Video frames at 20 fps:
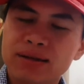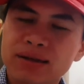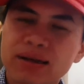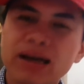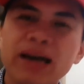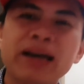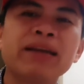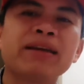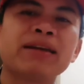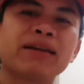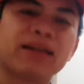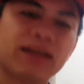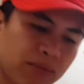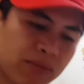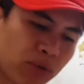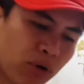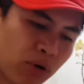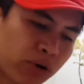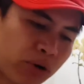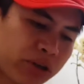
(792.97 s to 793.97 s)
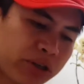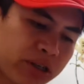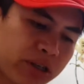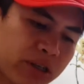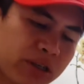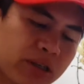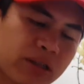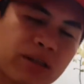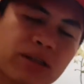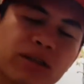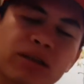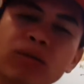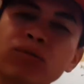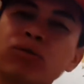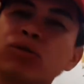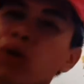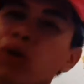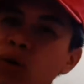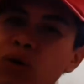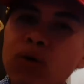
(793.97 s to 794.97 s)
đây là một
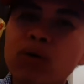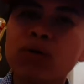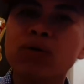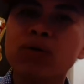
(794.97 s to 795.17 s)
trong số